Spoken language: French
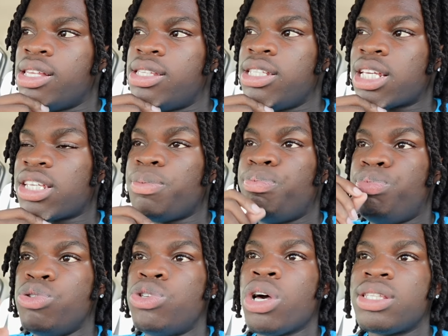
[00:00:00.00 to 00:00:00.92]
si j'achète
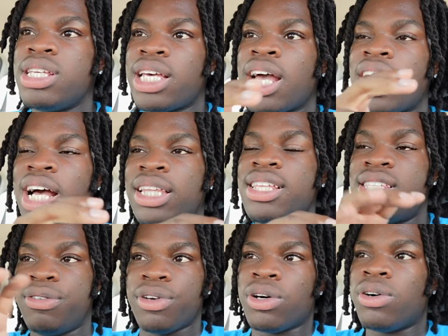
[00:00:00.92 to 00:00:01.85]
plusieurs tickets à gratter
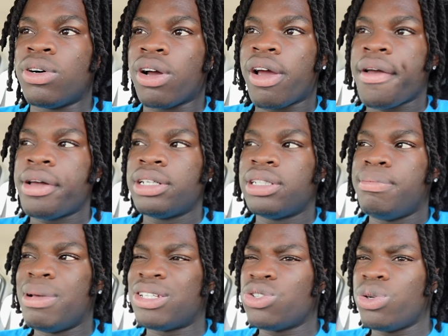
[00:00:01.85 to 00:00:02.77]
différents,
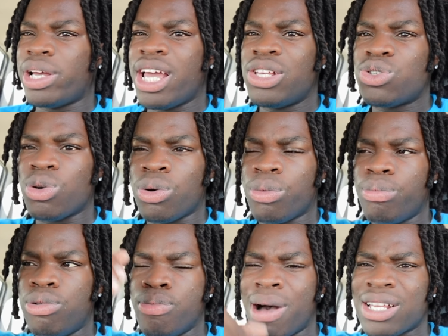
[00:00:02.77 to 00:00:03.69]
mes chances de gagner sont
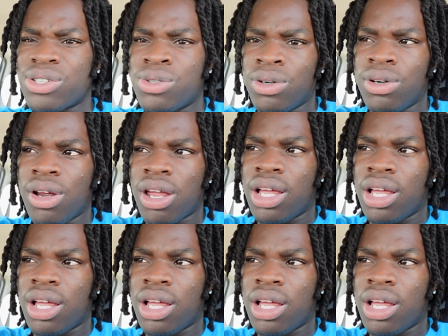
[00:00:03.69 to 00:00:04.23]
plus basses, non